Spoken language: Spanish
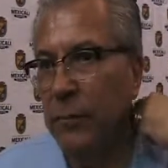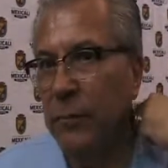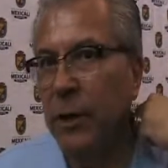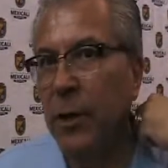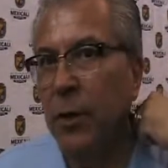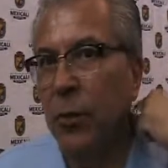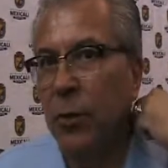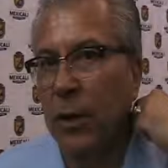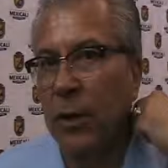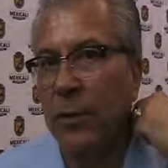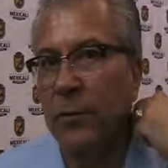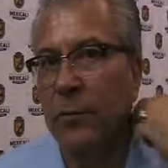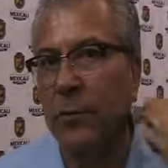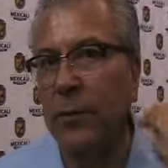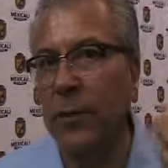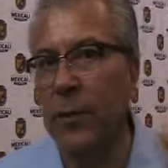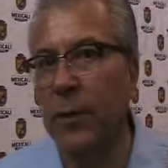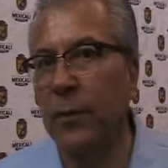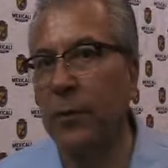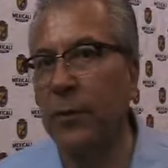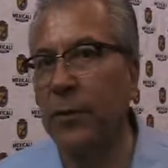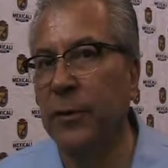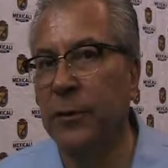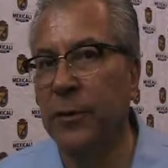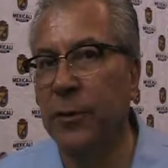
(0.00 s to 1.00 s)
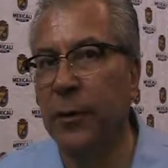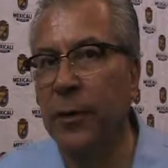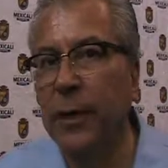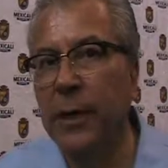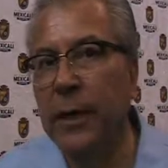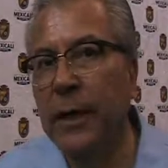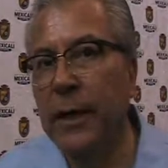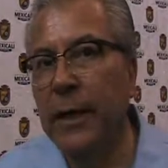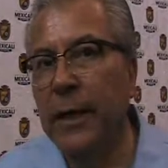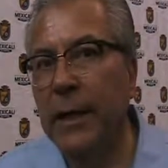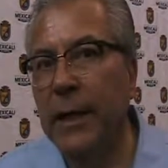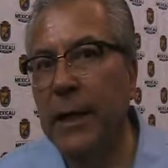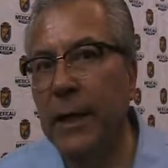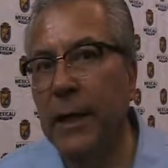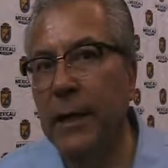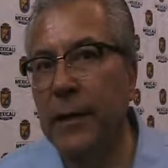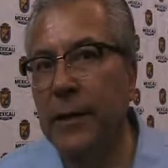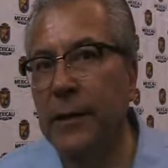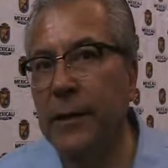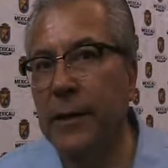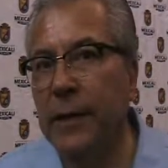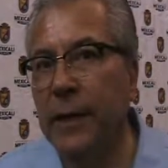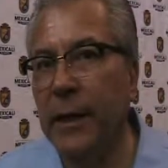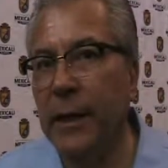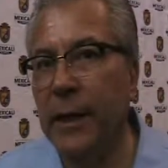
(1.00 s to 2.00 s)
vinculación y armonización
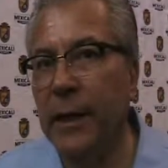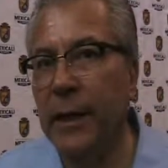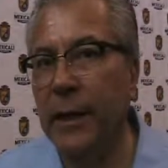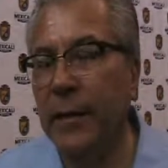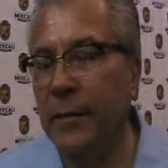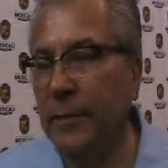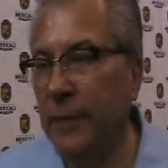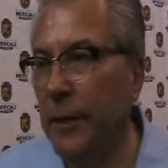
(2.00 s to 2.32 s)
entre el